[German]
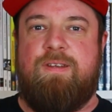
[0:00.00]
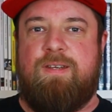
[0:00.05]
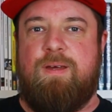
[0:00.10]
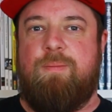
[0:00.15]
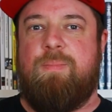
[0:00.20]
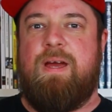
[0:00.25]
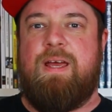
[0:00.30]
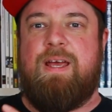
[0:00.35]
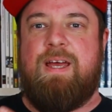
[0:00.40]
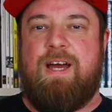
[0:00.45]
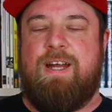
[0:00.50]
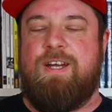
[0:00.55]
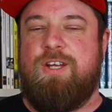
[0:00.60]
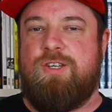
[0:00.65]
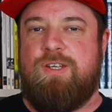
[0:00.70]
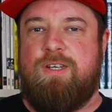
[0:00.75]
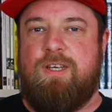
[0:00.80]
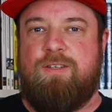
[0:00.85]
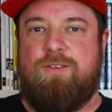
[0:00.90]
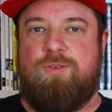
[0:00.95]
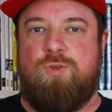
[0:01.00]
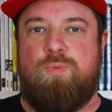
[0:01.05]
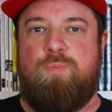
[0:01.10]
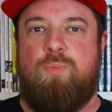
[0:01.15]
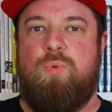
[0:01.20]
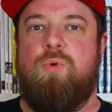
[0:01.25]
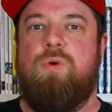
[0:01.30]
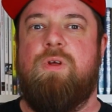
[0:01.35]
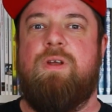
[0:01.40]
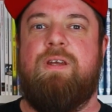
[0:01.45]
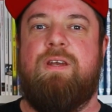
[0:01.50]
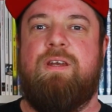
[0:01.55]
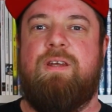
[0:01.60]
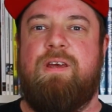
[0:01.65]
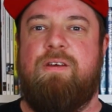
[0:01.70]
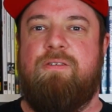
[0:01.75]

ist ja bei Carnage nichts zu spüren.